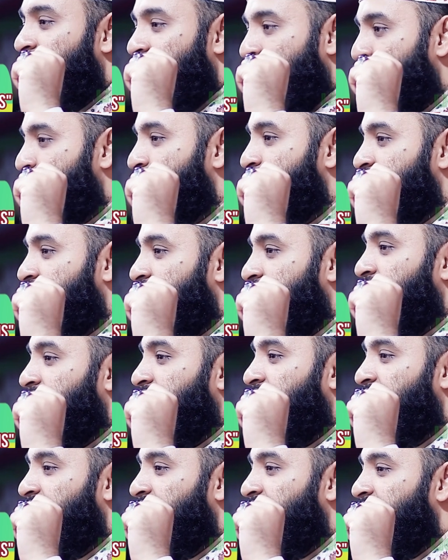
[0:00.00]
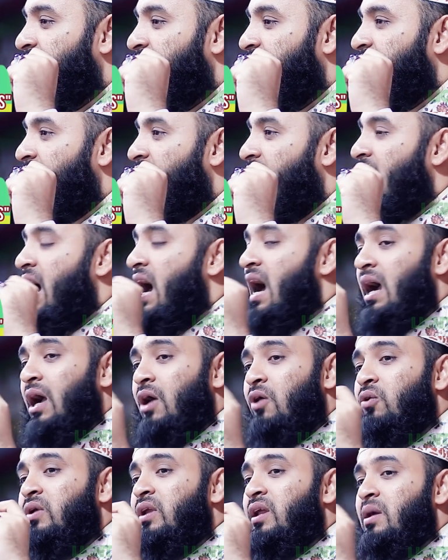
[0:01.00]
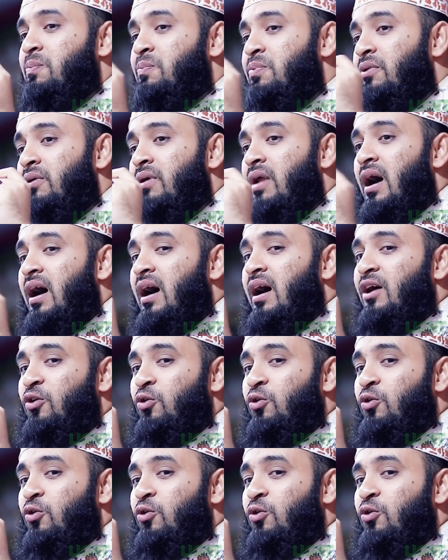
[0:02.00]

নাম শুনছেন আগুনে পোড়া